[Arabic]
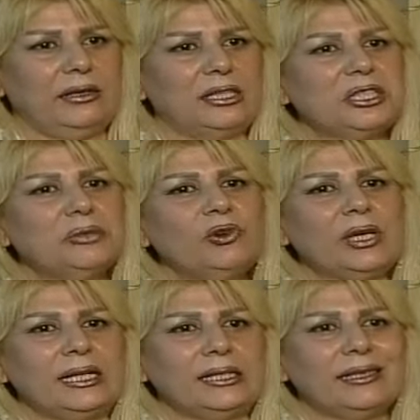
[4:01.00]

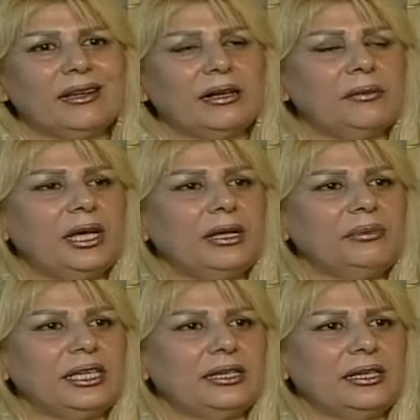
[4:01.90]
اسمه يعني كرمه
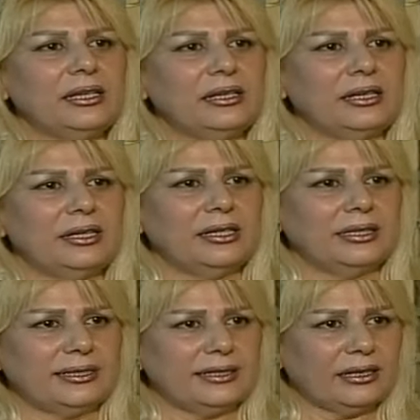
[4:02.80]

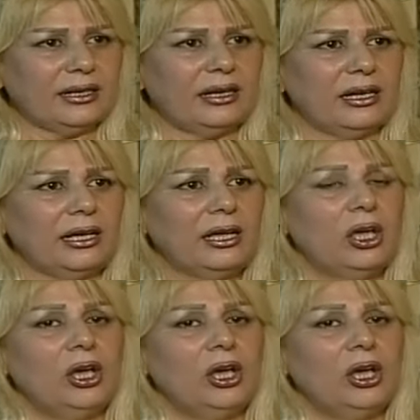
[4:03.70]
بالذكاء